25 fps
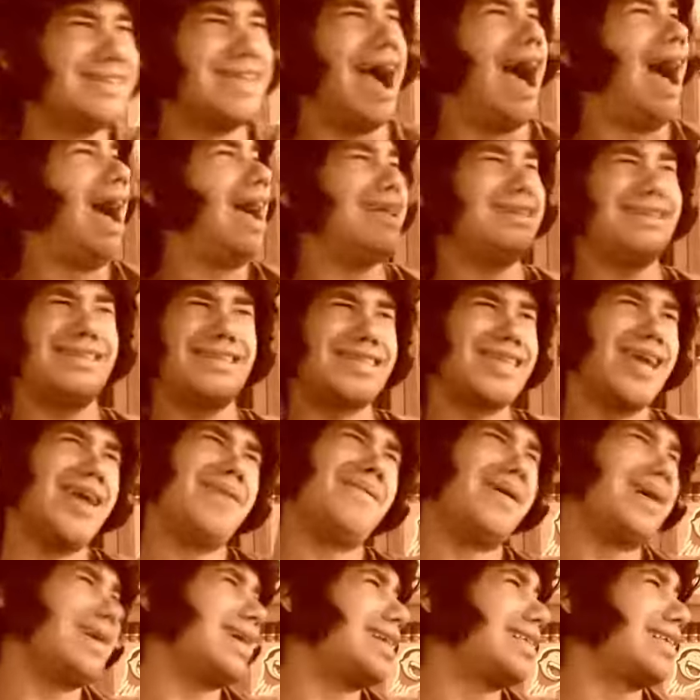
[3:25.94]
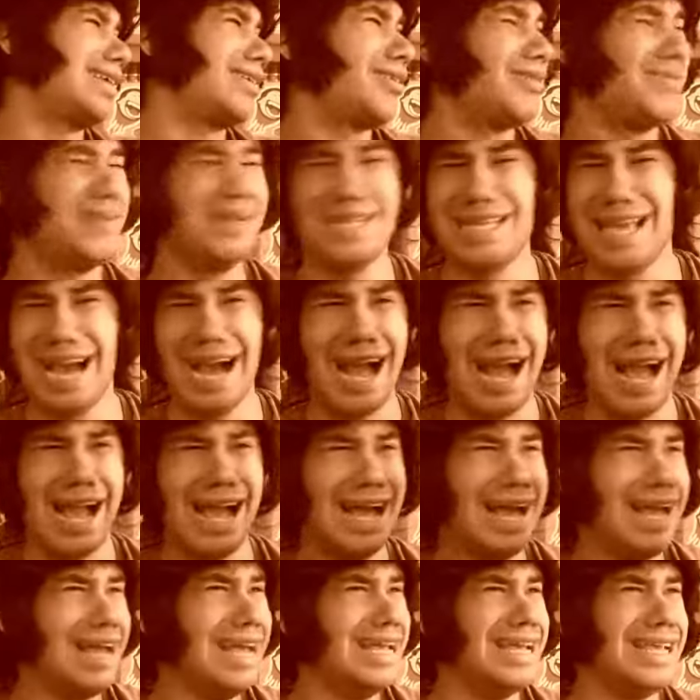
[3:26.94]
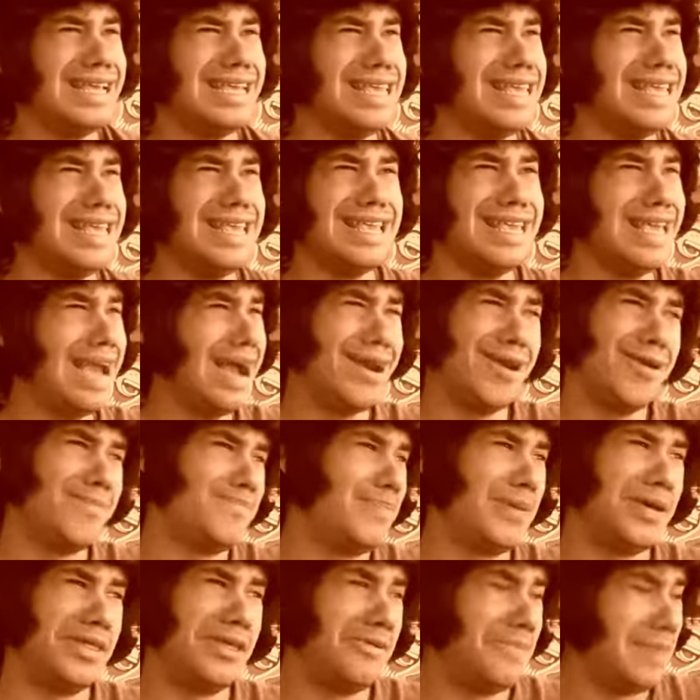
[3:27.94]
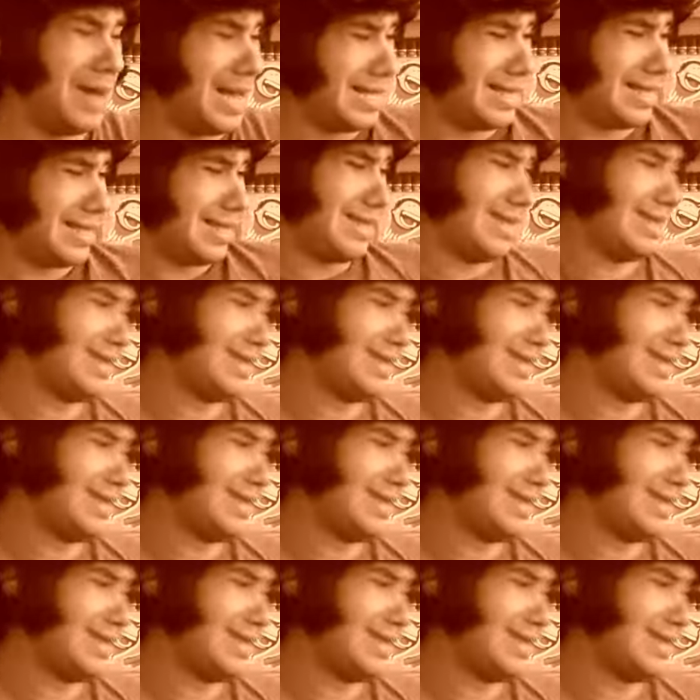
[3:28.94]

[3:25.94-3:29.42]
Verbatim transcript: Ya, ya váyase, joven, ya. Ya no puedo más.